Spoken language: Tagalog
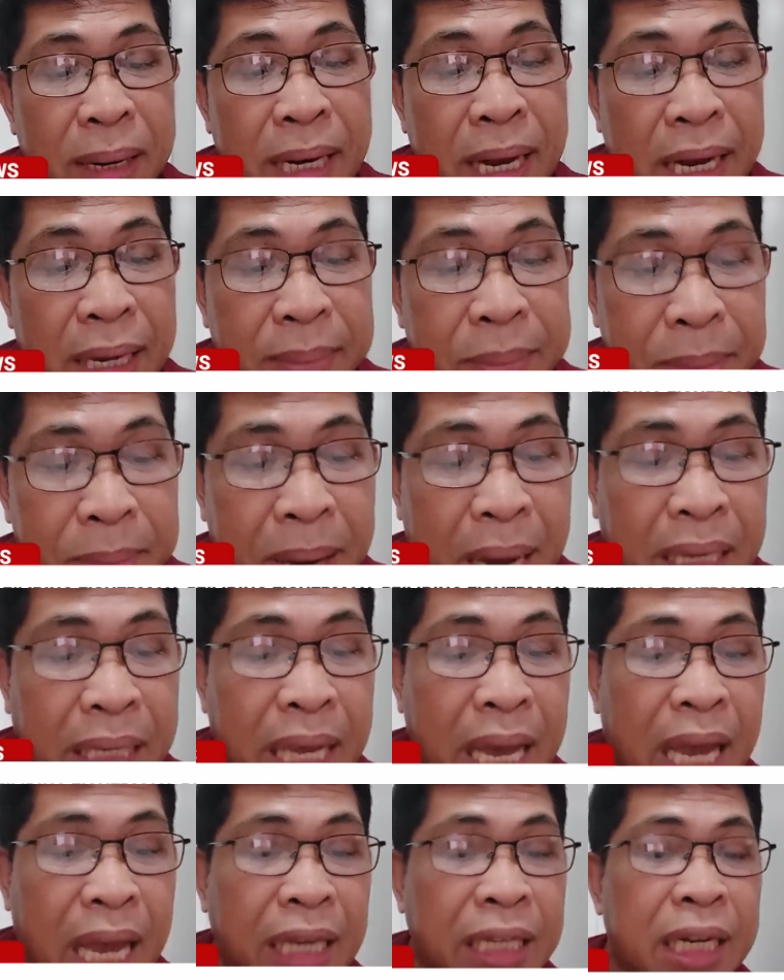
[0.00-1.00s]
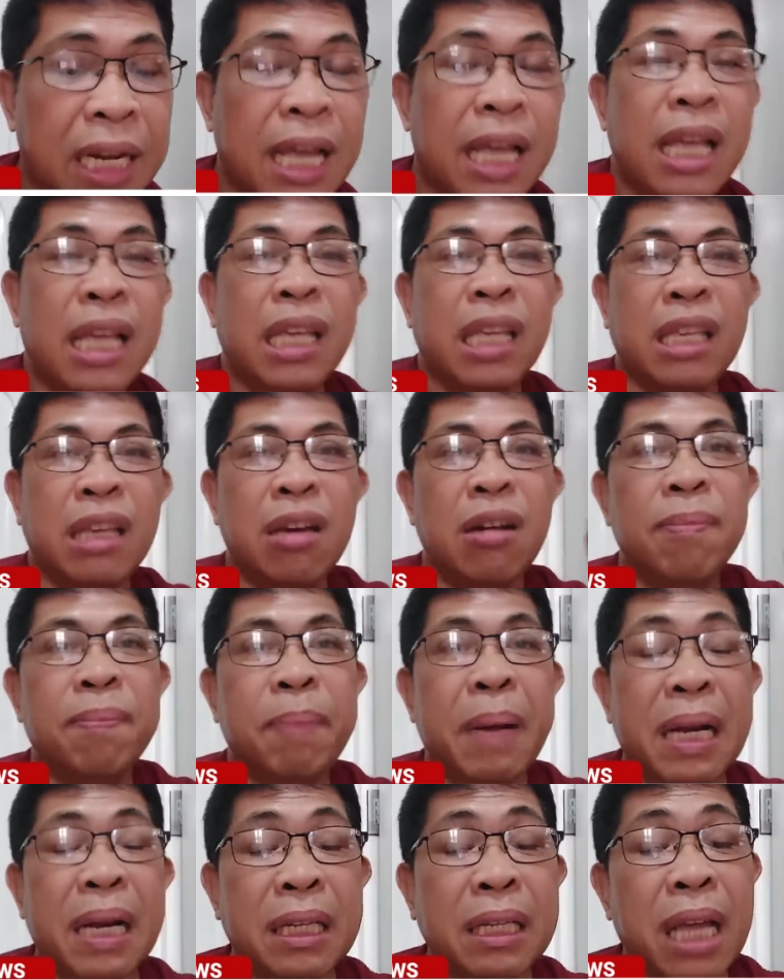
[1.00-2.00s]
mga kababayan, yung
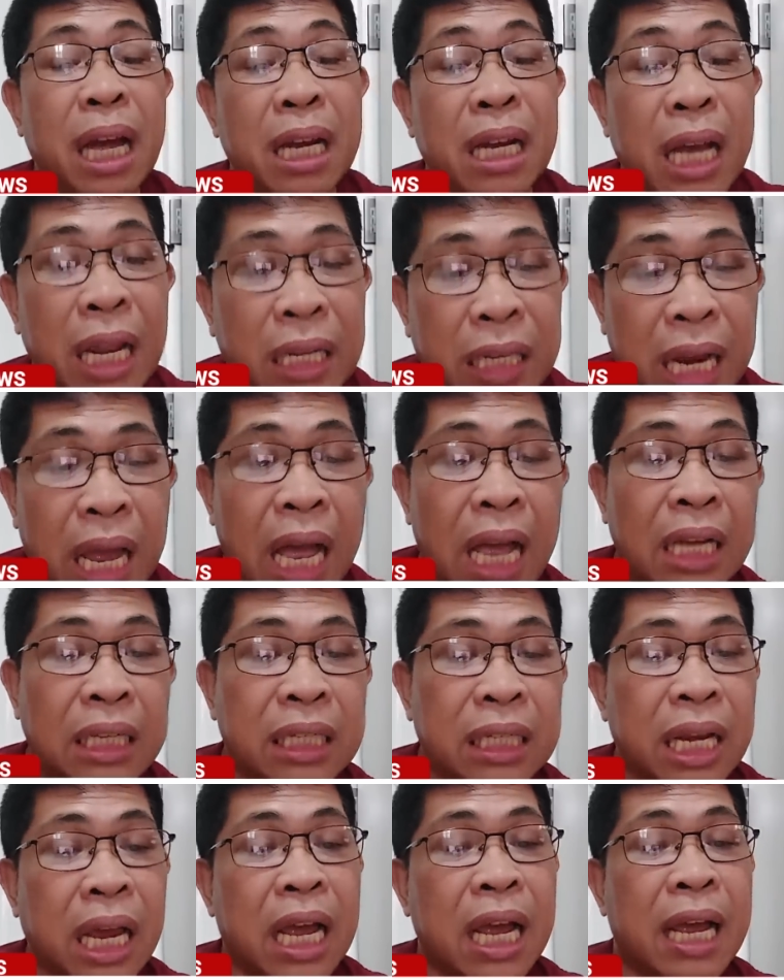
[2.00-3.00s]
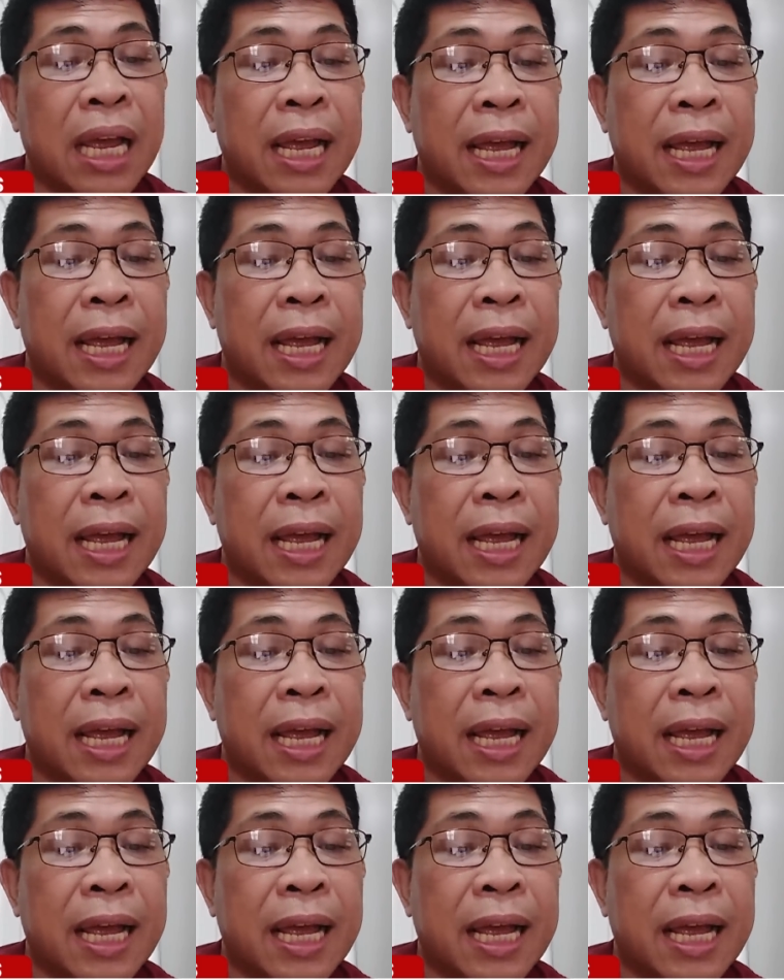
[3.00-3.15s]
pagtanggal na sa